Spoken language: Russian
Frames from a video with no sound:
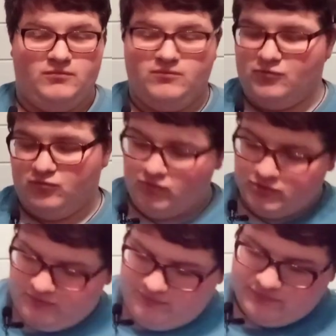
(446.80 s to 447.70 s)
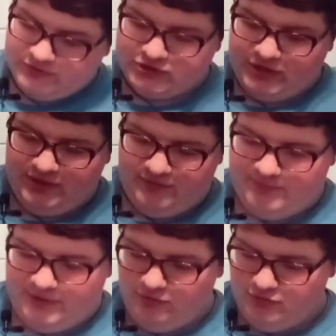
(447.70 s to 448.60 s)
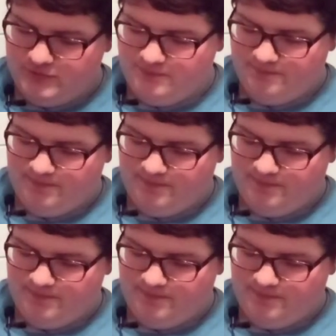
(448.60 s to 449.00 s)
Полуостров и флеш-рояль в пролете.